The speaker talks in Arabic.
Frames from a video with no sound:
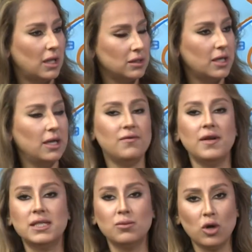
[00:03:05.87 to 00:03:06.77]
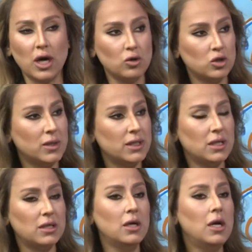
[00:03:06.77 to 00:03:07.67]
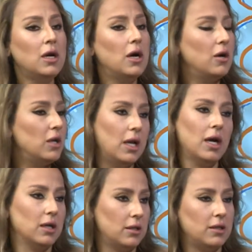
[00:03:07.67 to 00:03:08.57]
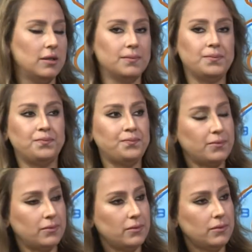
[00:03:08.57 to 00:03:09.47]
عن طريق نعم. الفيسبوك او تويتر الى اخره ويعني خلينا